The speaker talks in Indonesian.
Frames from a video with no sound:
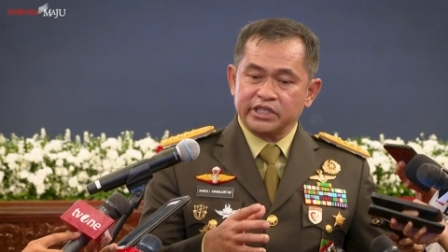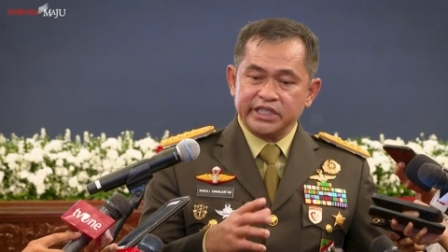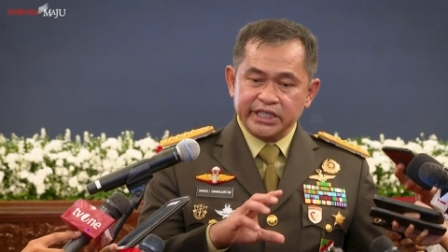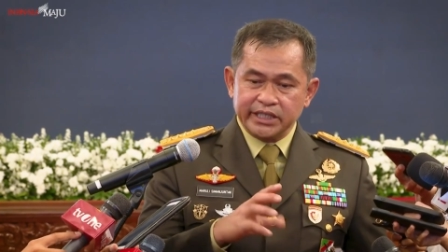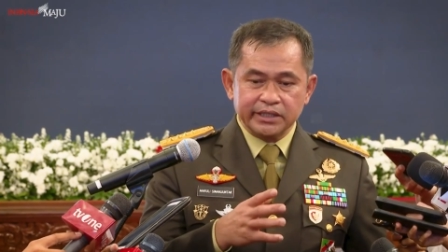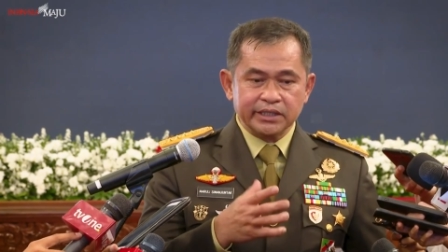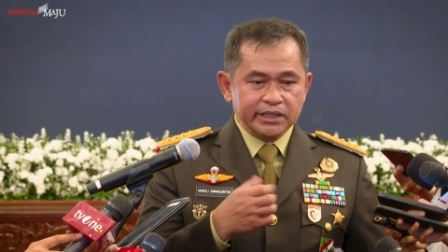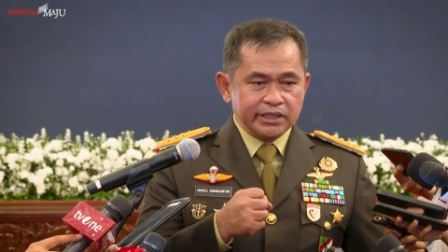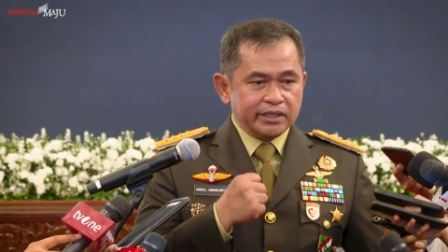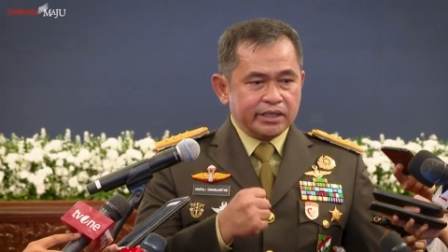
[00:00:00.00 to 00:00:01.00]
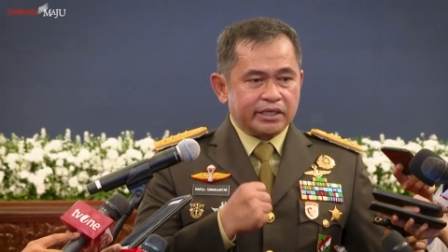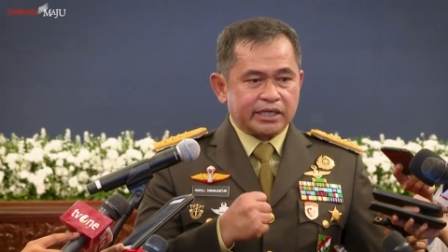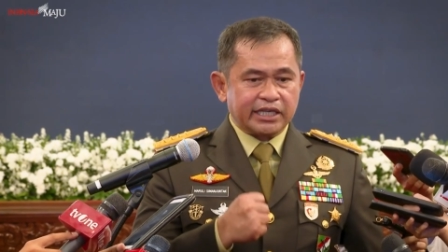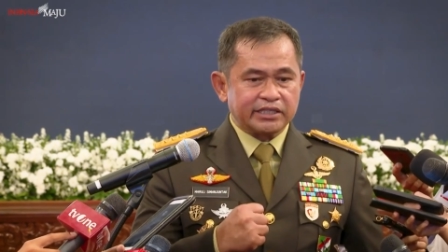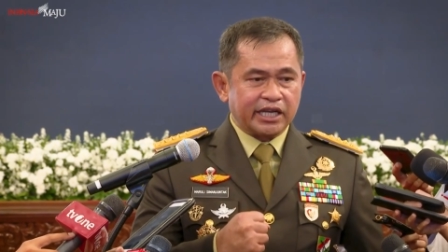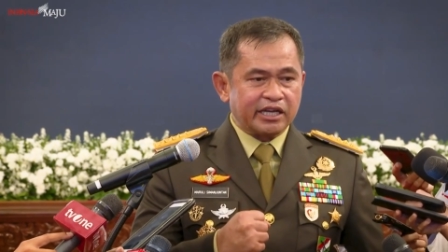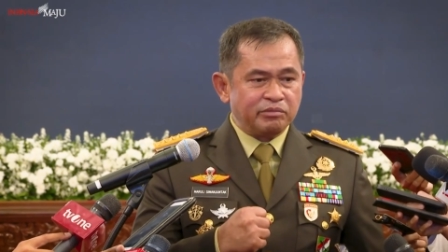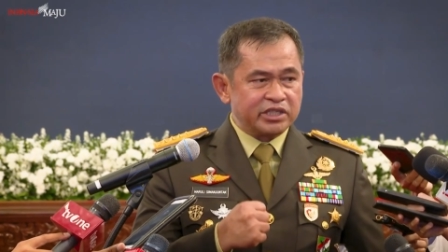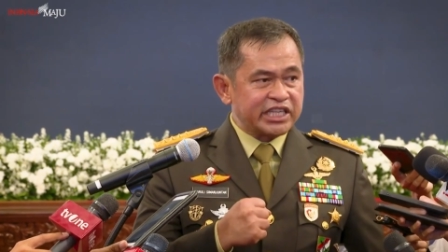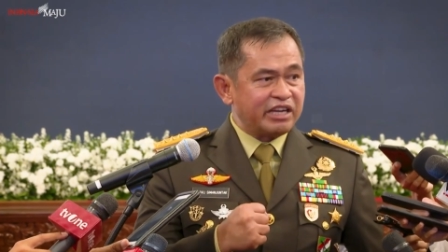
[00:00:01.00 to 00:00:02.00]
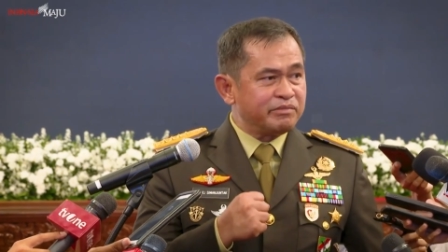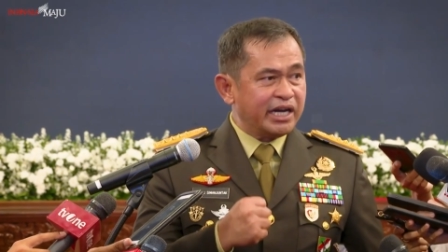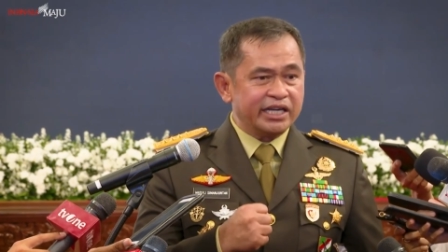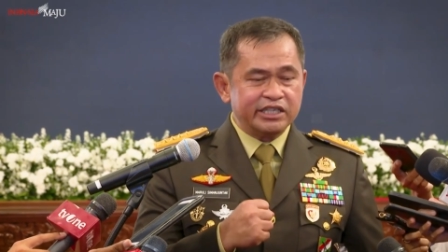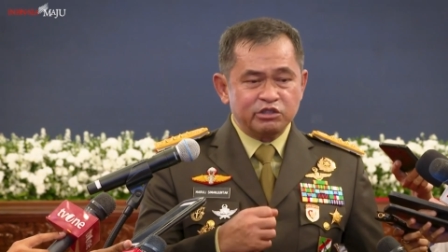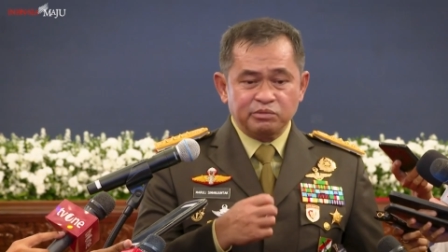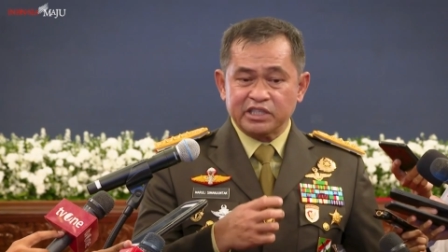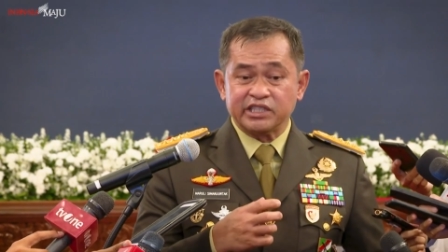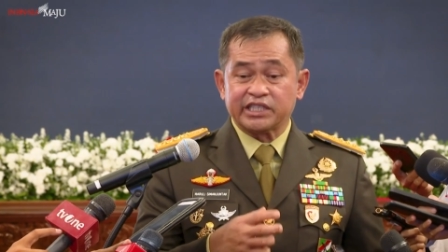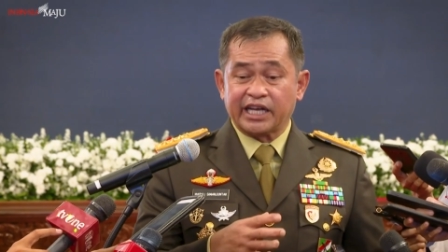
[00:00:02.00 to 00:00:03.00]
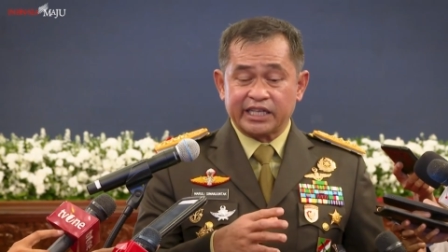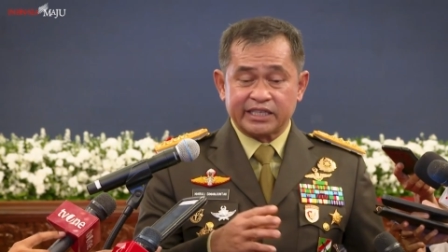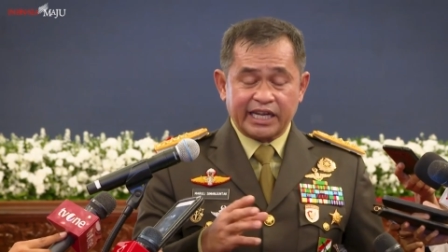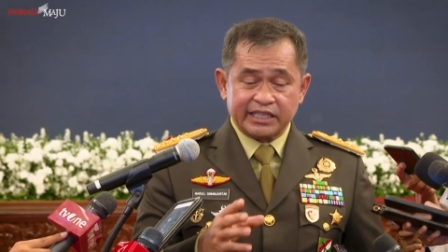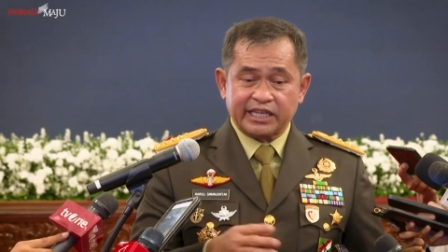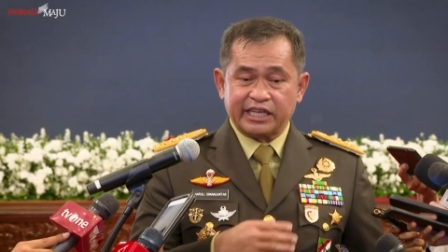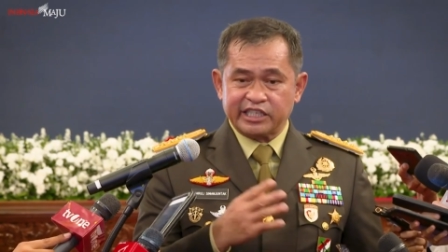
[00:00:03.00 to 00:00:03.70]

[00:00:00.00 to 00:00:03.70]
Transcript: Jadi rasa kebersamaan itu masih sangat terasa.